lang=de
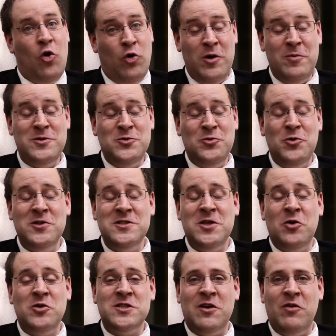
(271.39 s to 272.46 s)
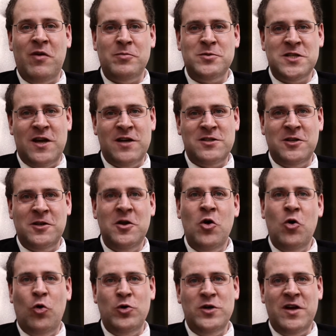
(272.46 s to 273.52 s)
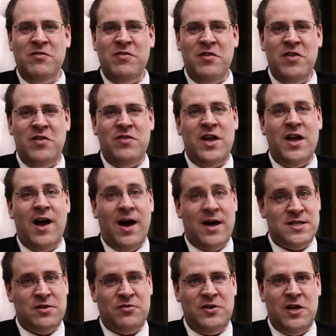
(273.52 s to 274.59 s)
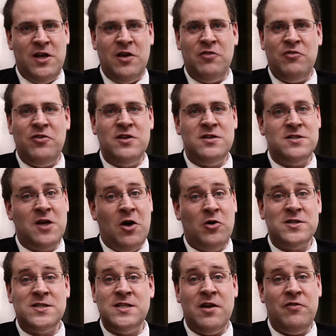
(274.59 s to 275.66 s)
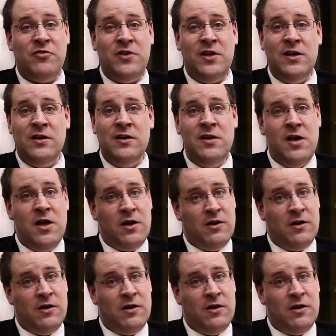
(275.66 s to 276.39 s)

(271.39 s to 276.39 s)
oder besuchen Sie unsere Webseite unter www.asef.de finden Sie auch sehr viele